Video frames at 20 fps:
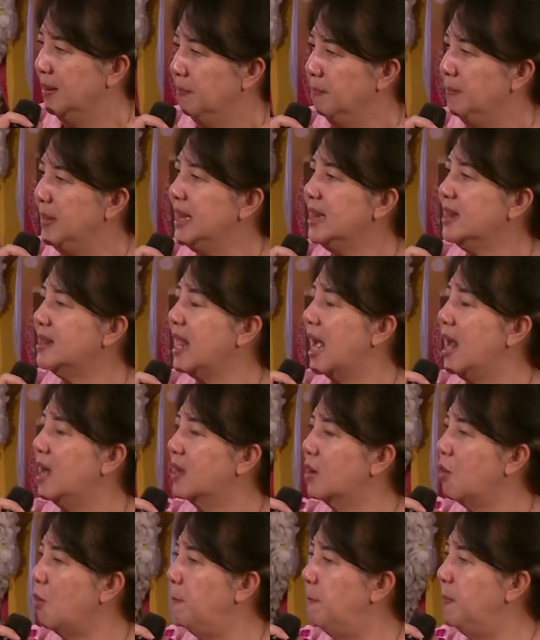minta
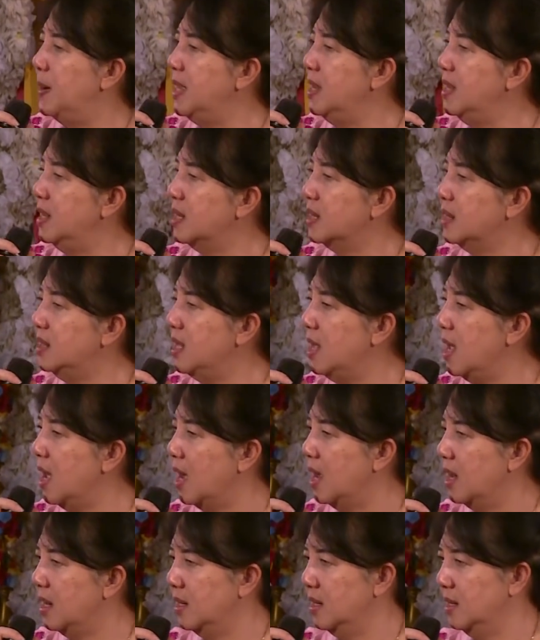roh
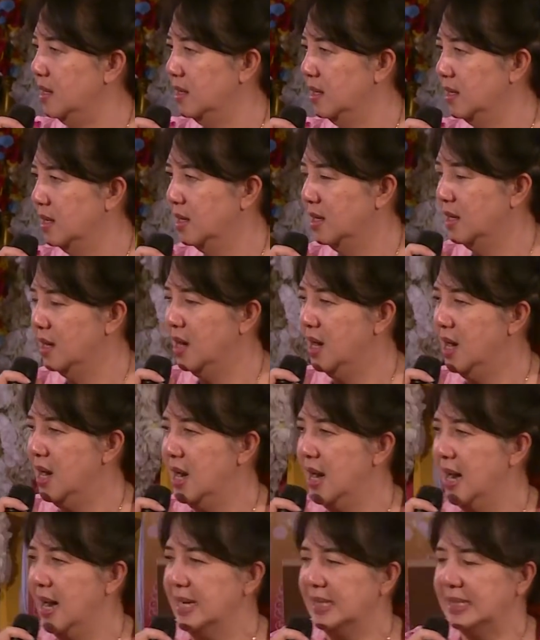pengertian
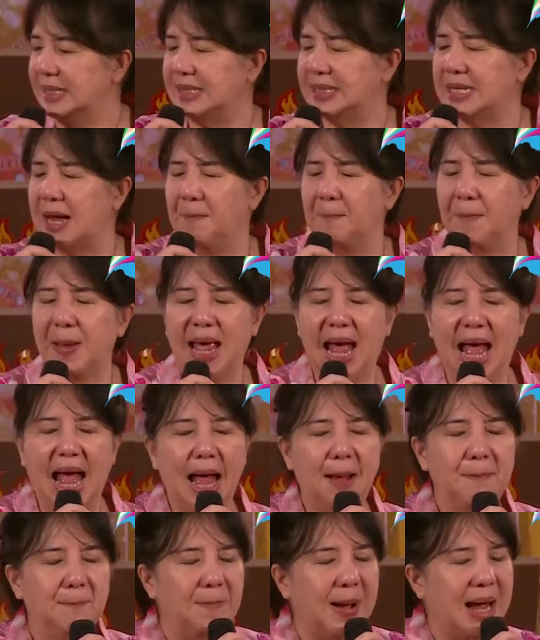sampai
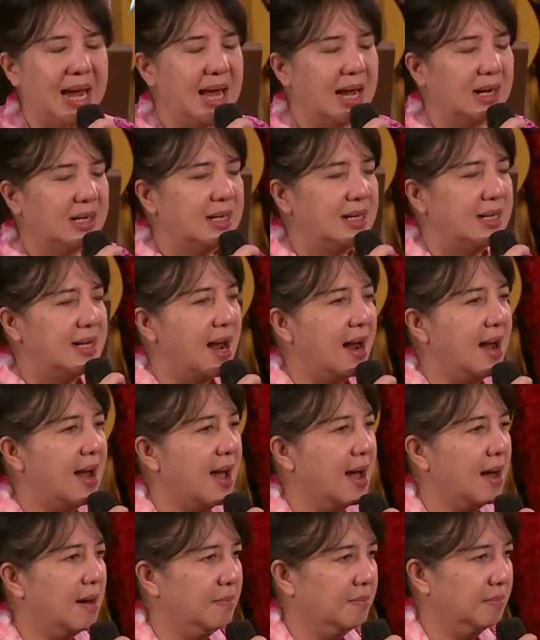apa yang di
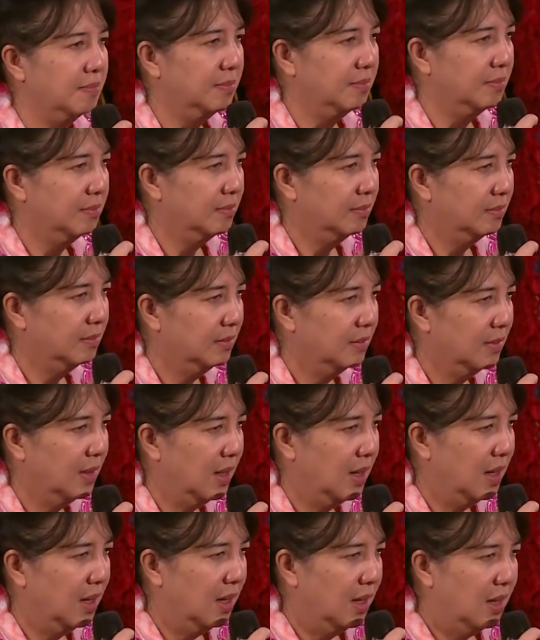dalam
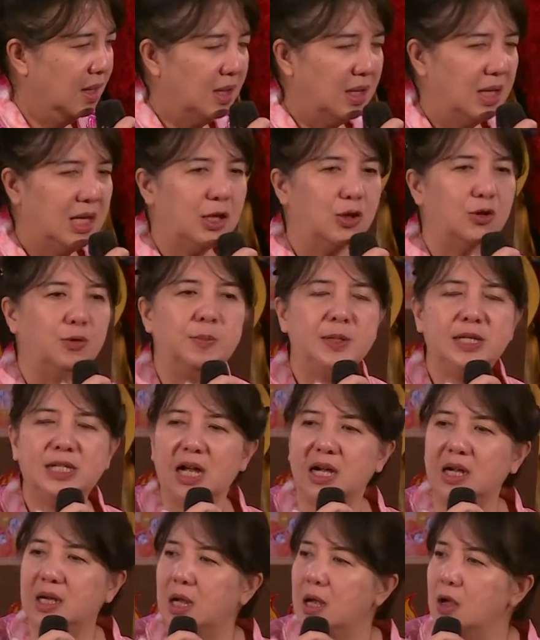itu
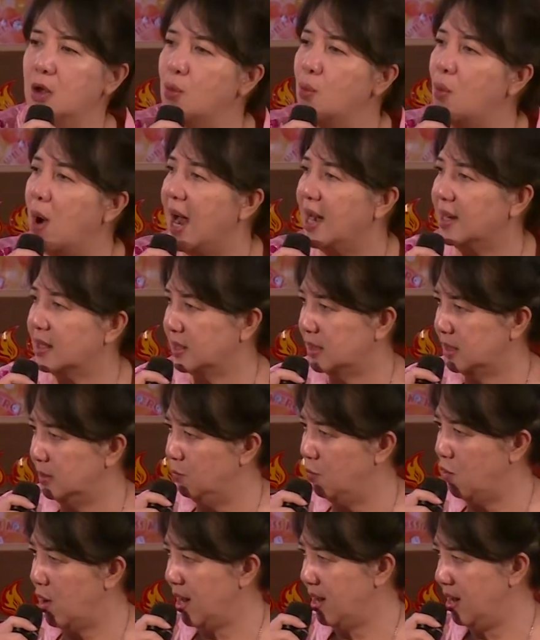bisa keluar
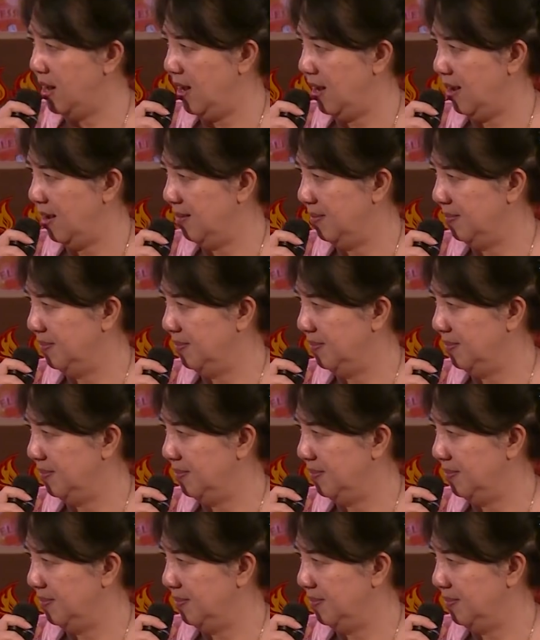semuanya